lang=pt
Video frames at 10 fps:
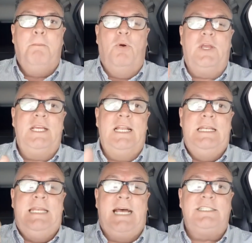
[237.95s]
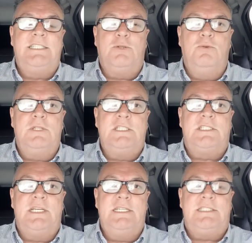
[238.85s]
porque na segunda
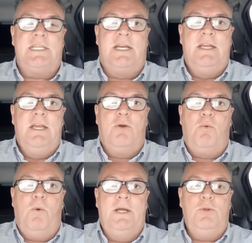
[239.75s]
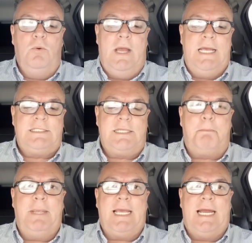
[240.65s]
instância quando
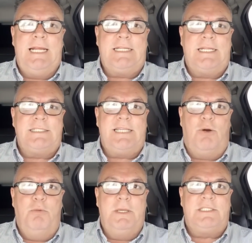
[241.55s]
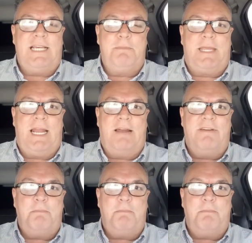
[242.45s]
essa picareta dessa Uber sabe que ela